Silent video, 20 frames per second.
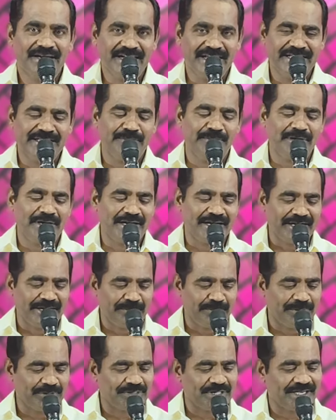
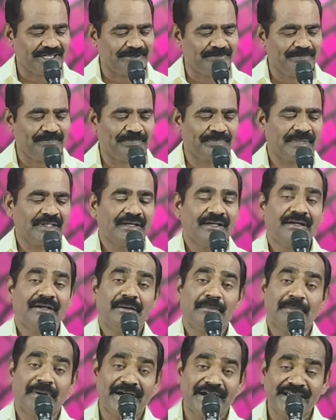நீதிமொழிகளின் புத்தகம்
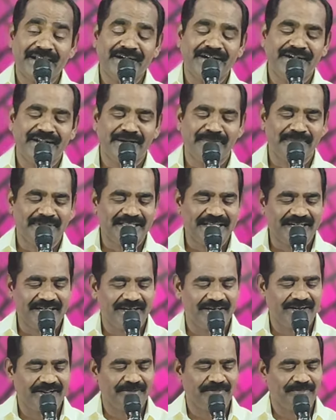பனிரெண்டாம்
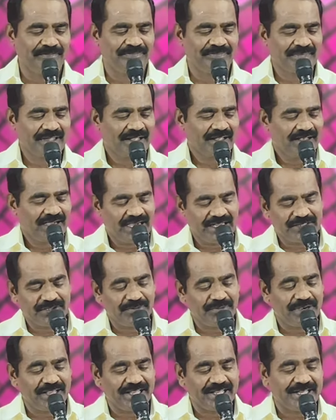அதிகாரம்
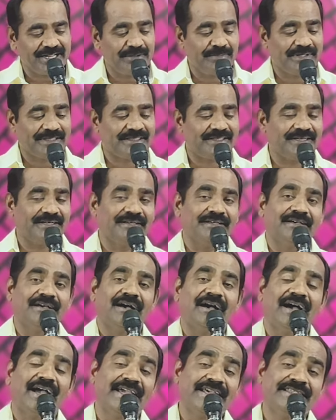அதனுடைய இருபத்து
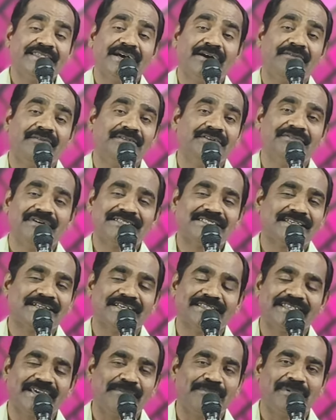ஐந்தாவது
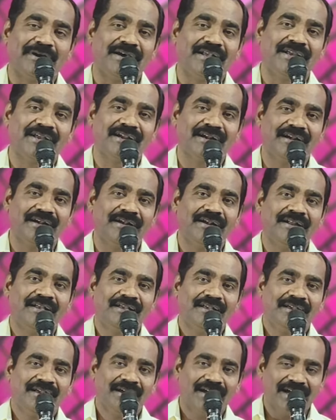வசனத்தை பாருங்கள்
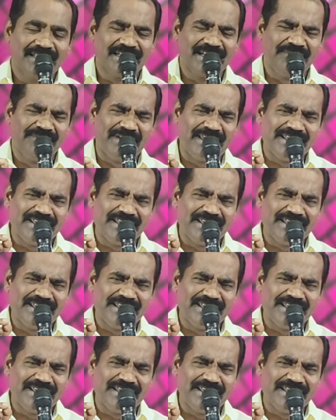அதில்